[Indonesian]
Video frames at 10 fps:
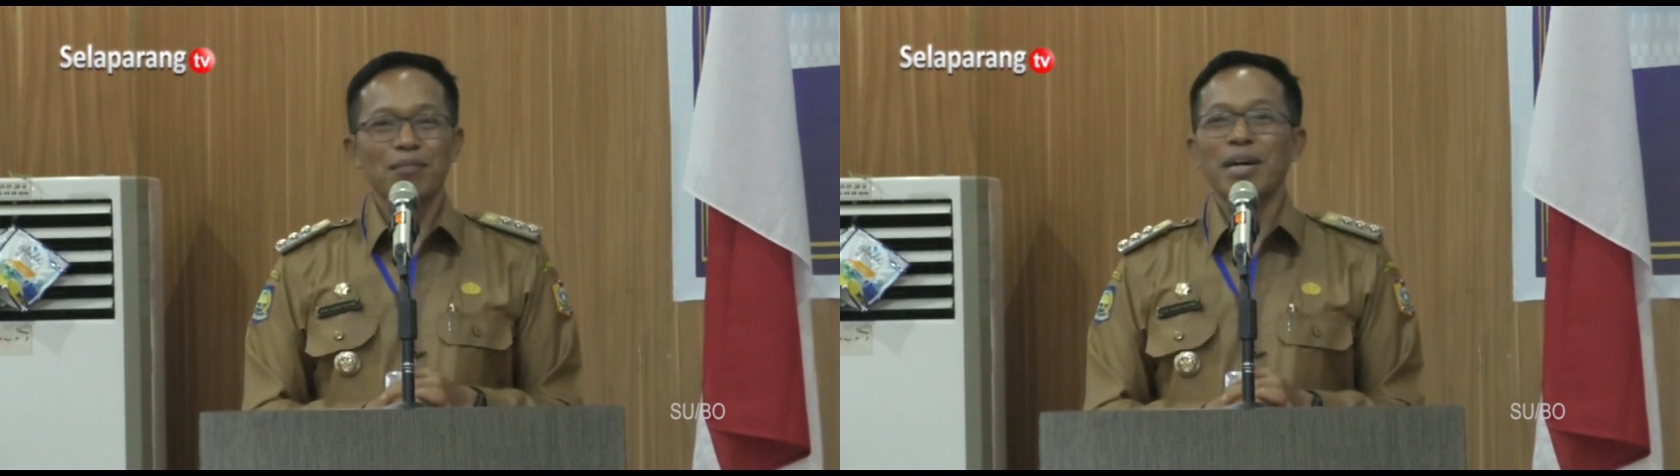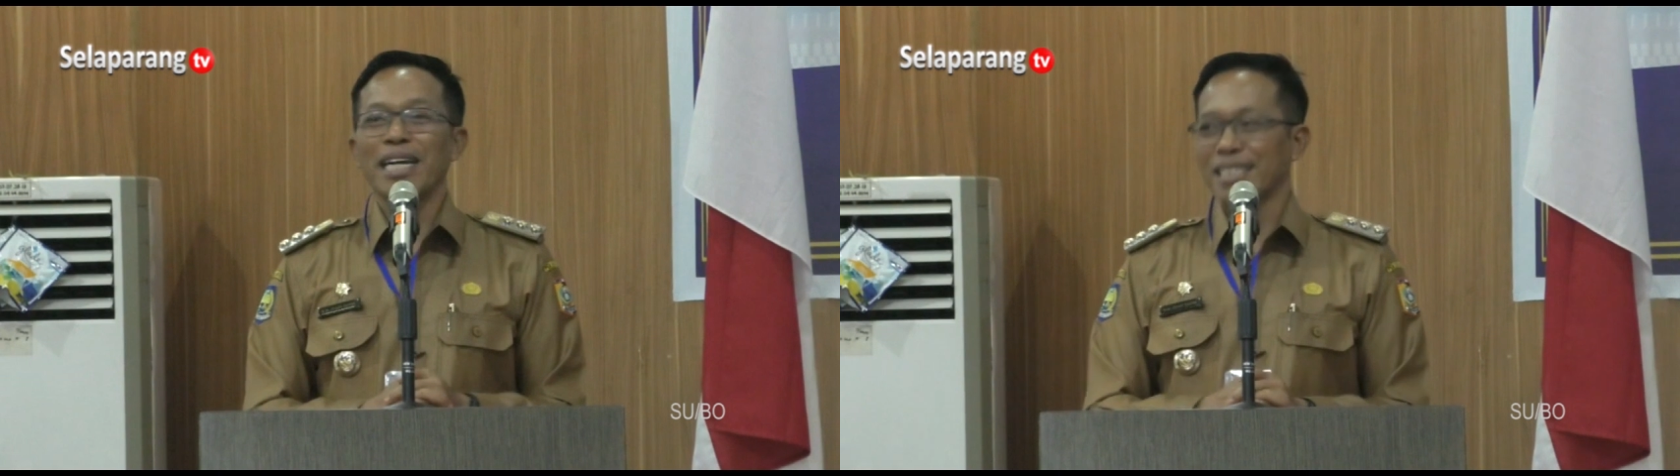
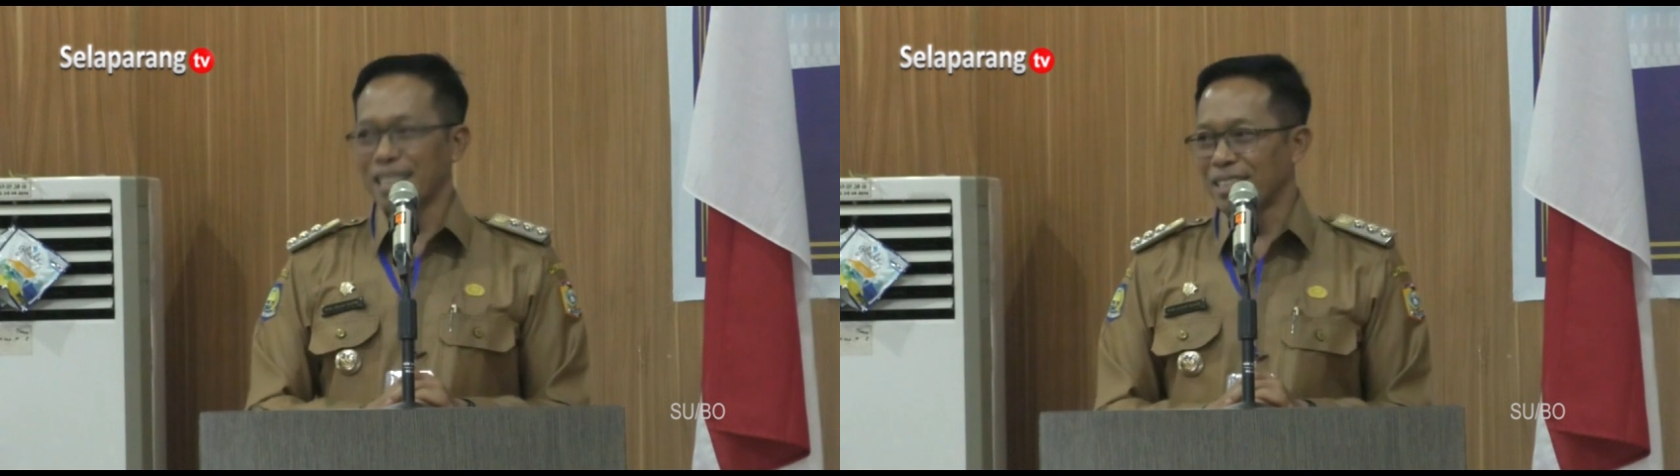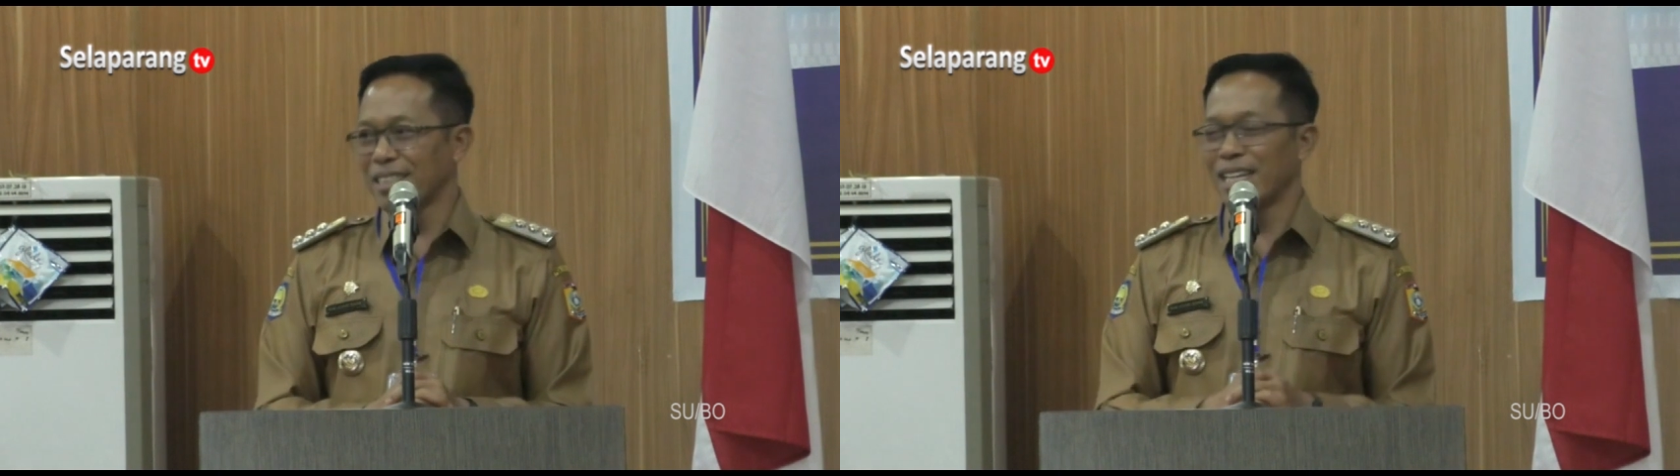
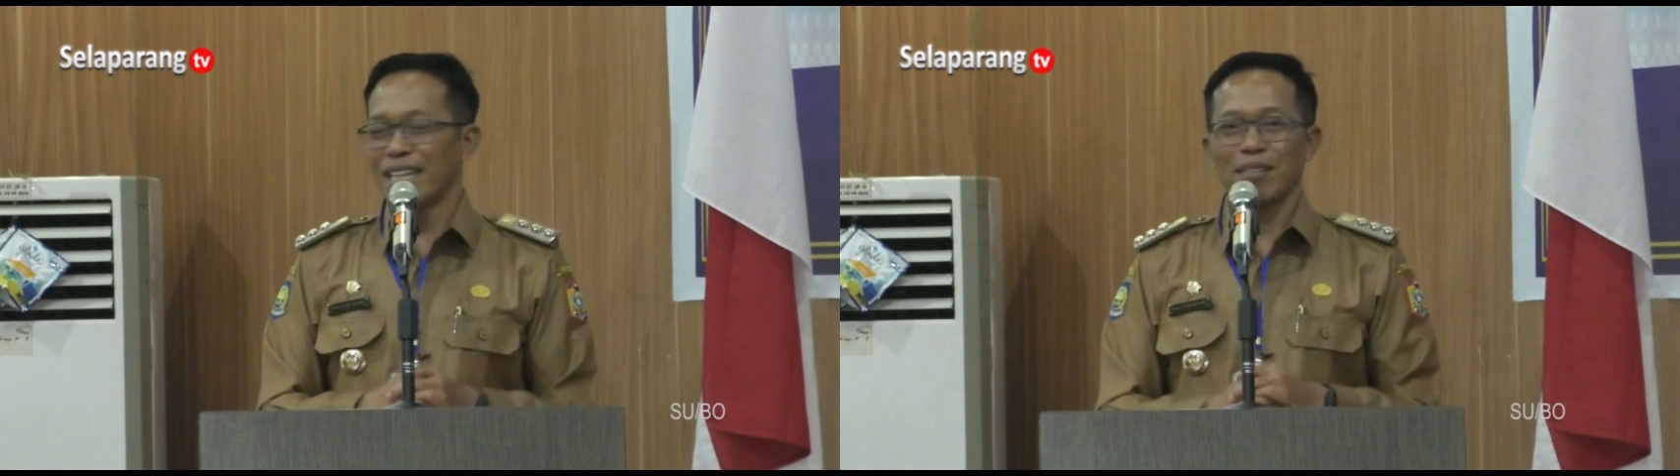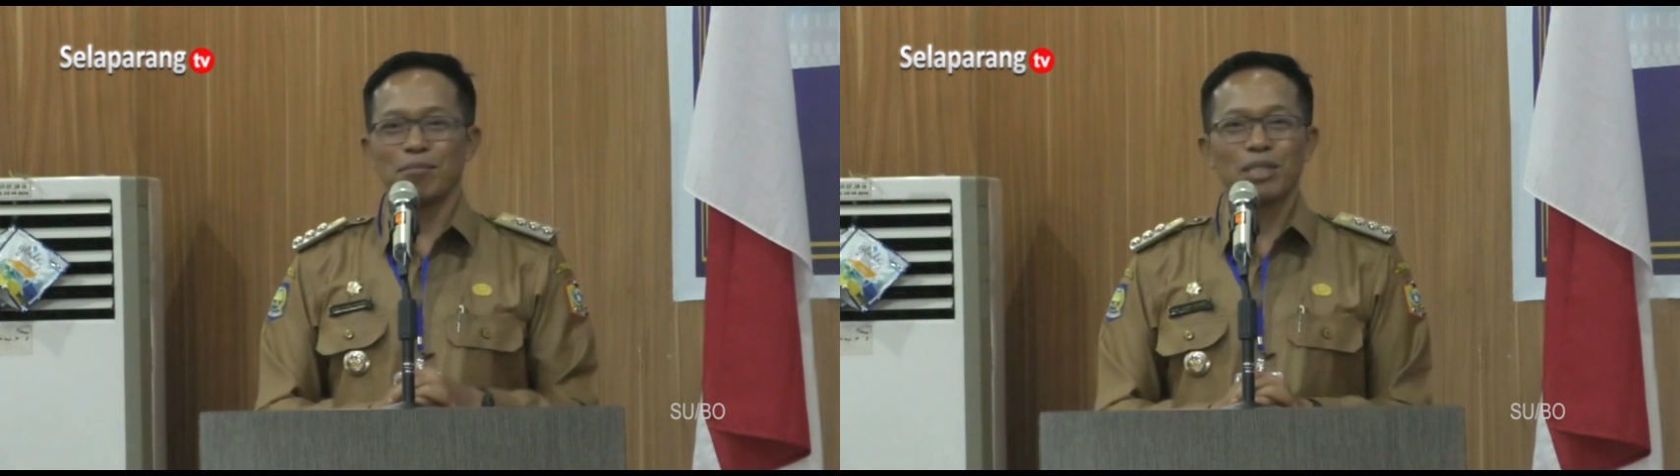kebaikan
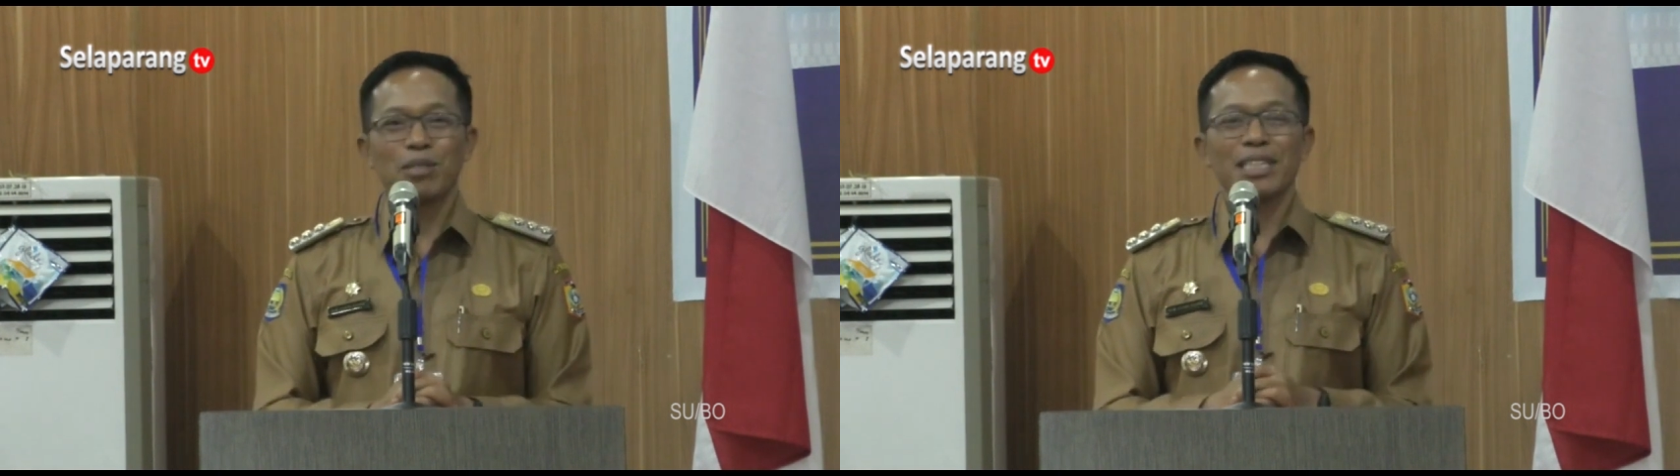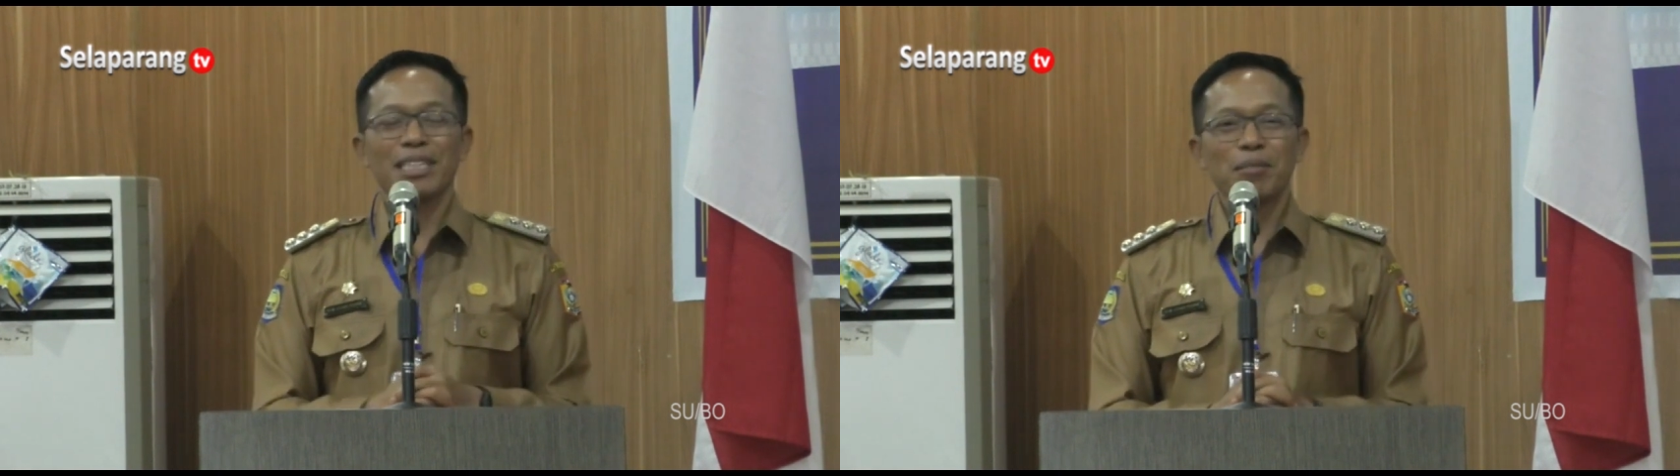dalam teori